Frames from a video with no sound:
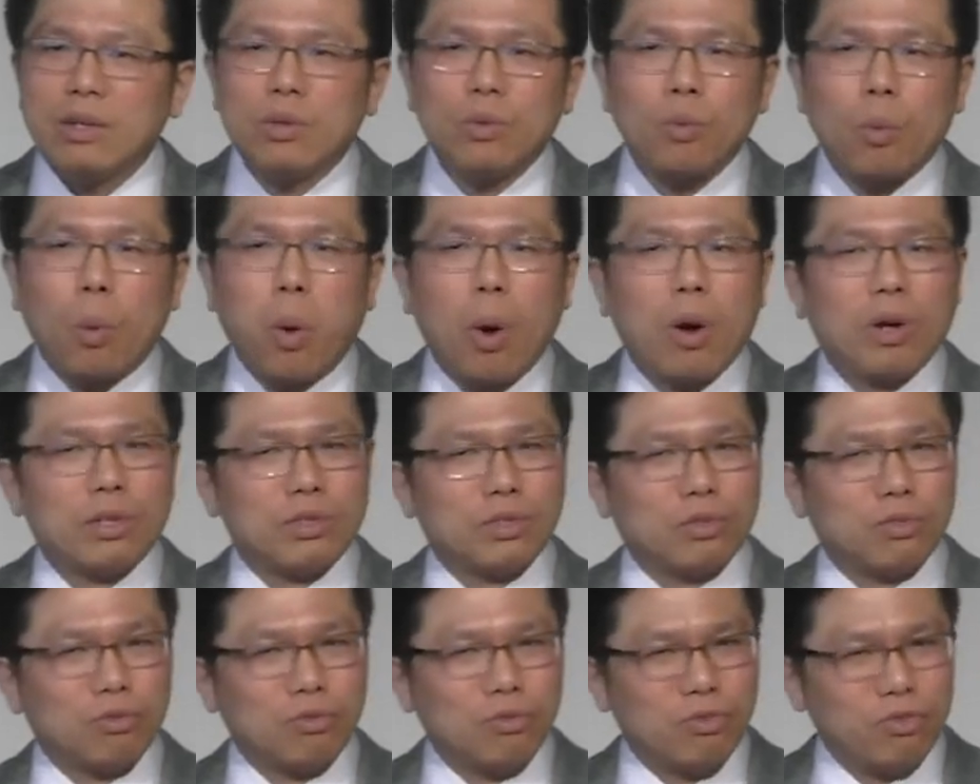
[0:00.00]
们。
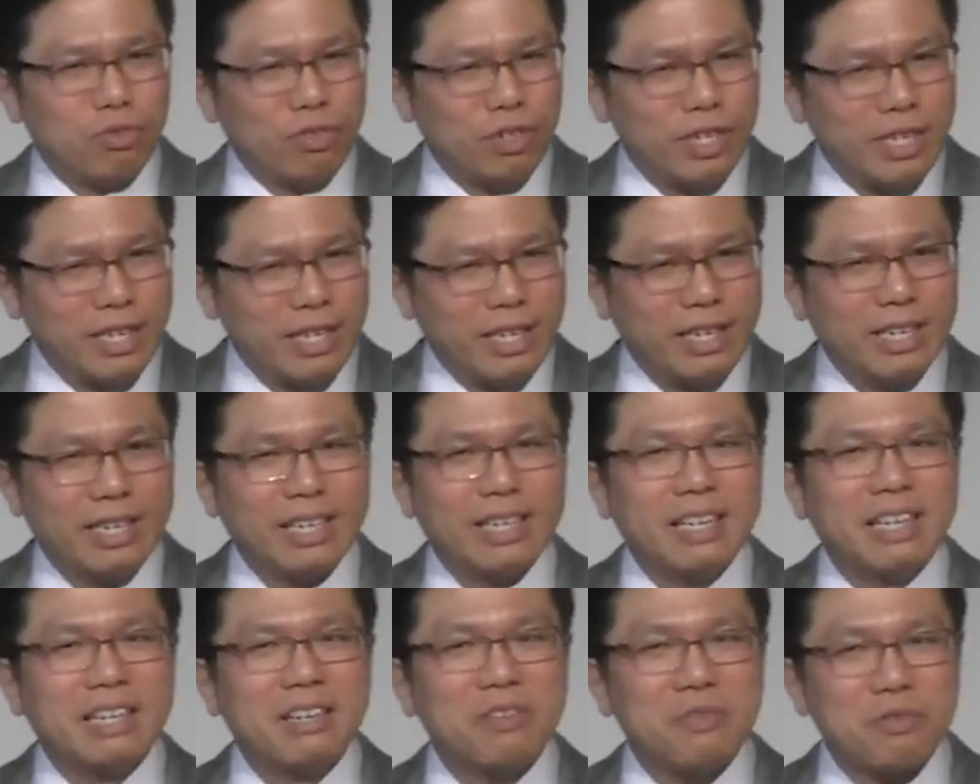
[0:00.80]

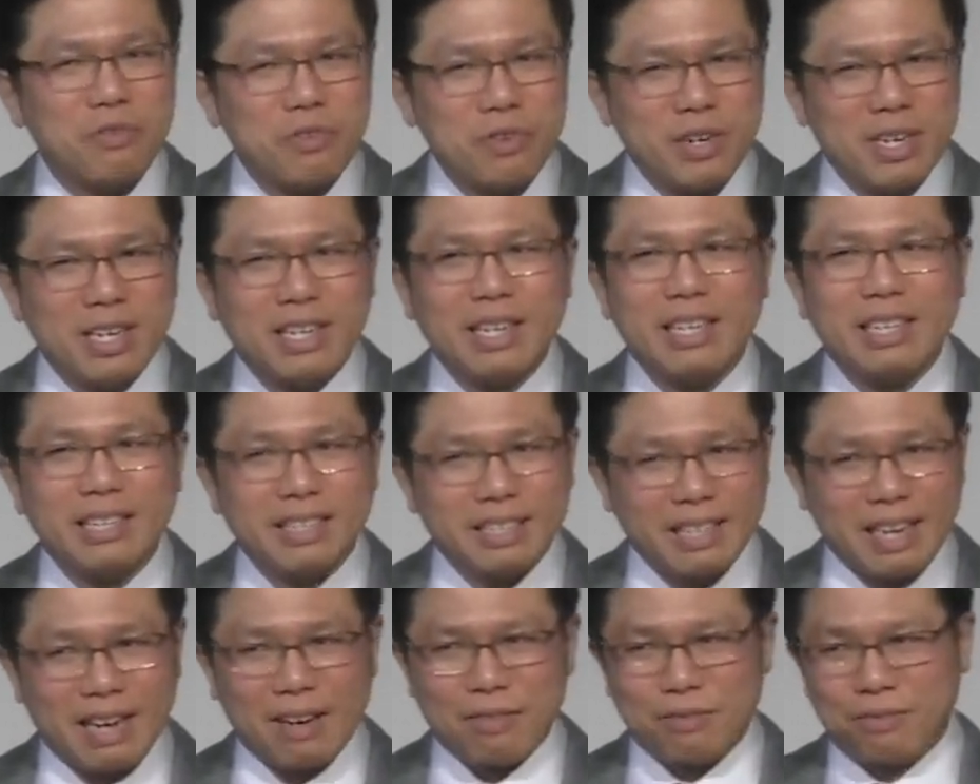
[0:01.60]
他所
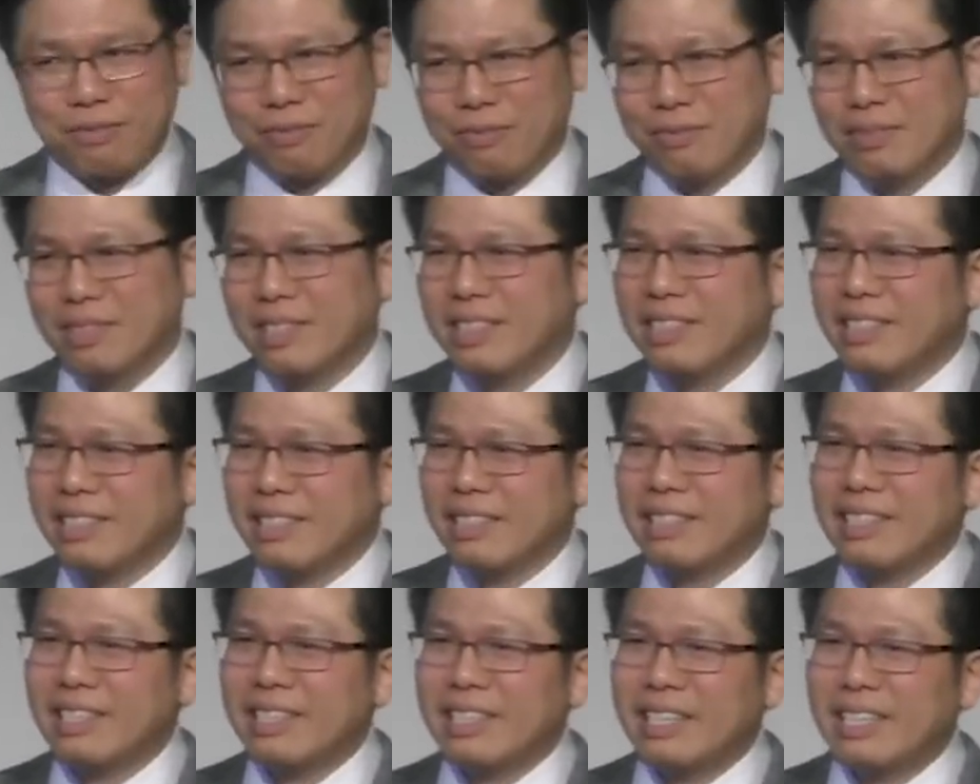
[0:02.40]
经历的
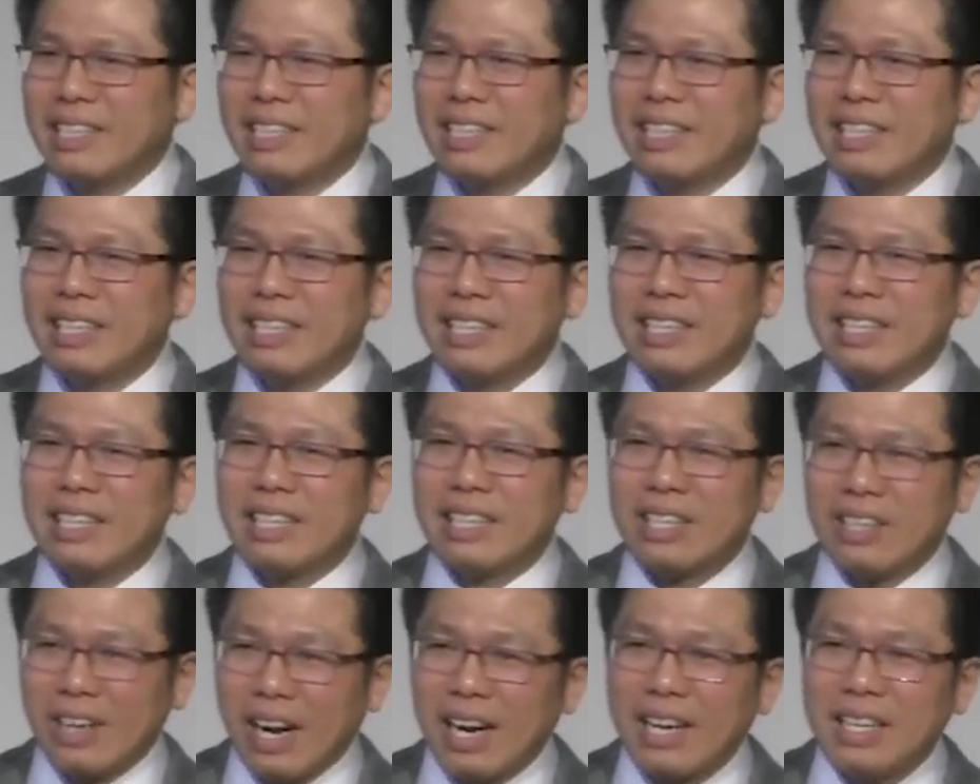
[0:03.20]
是非常
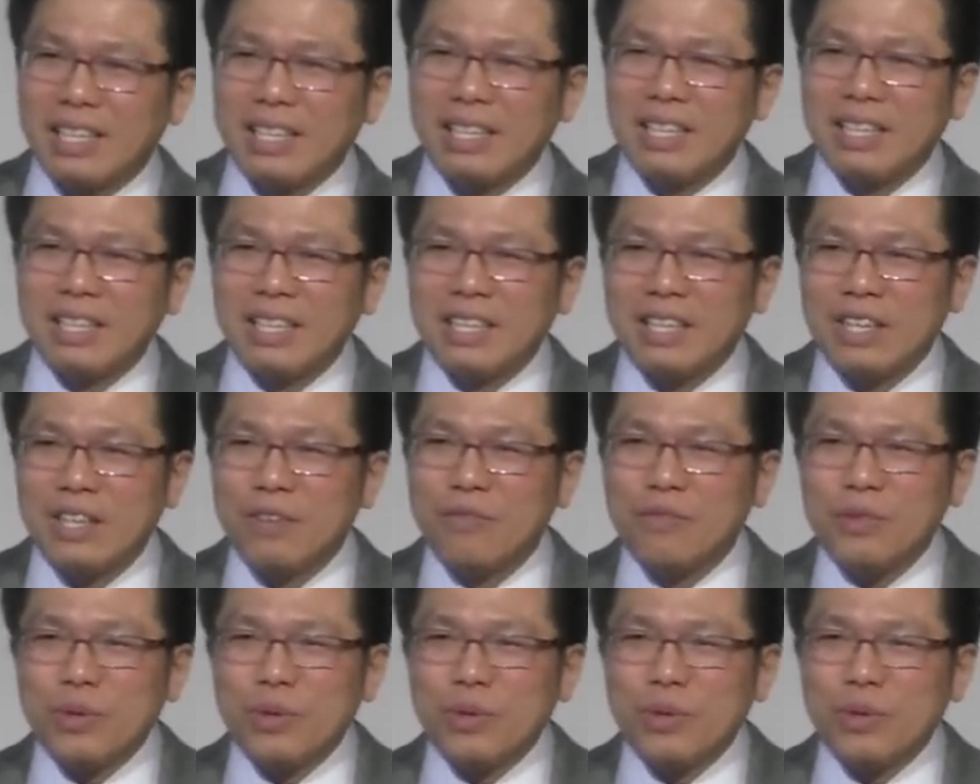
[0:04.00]
困难的。